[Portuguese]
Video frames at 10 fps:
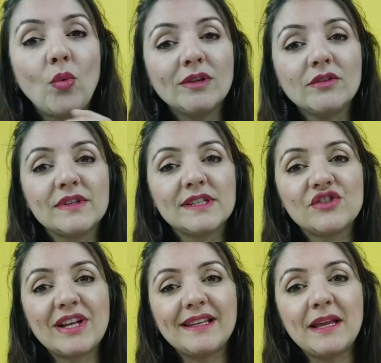Quando você
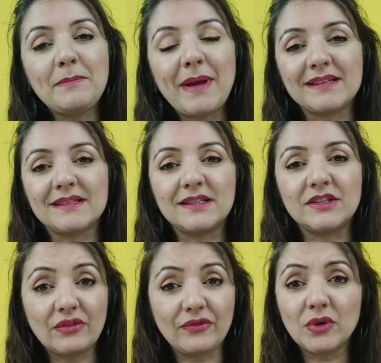já tem peças
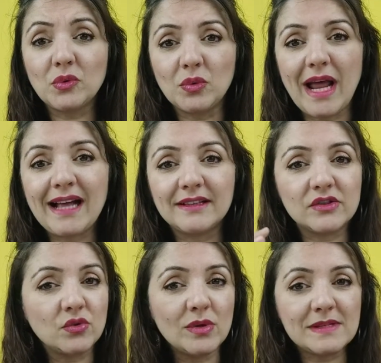que já foram
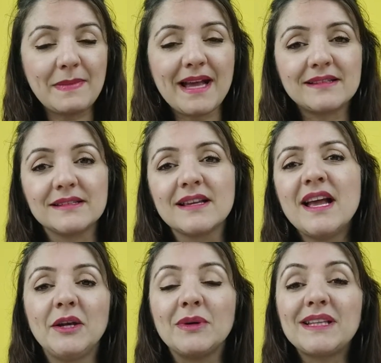curadas, duas peças,
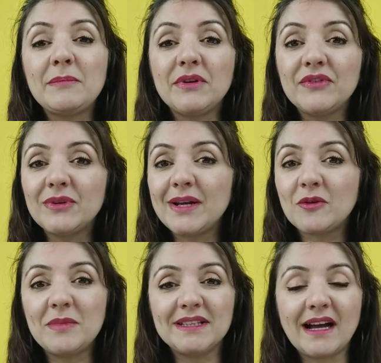eu até prefiro
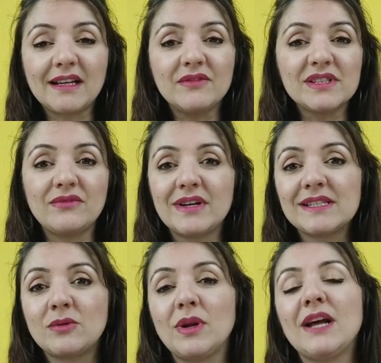recomendar que você
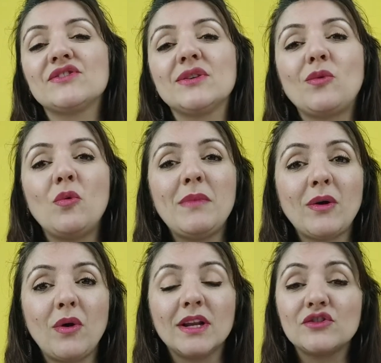faça a colagem com
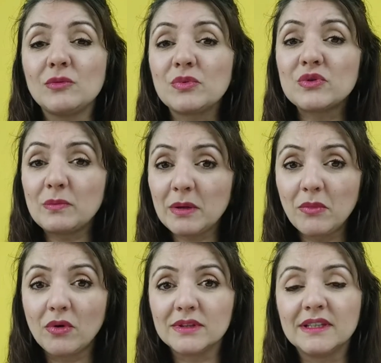uma cola tipo Super
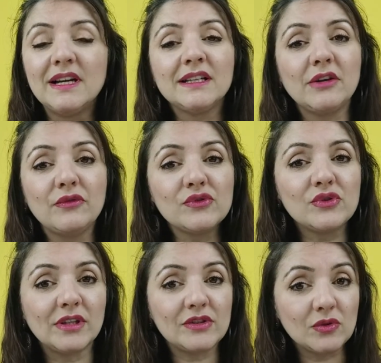Bonder, que
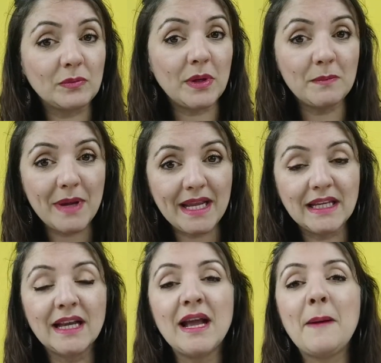funciona super bem.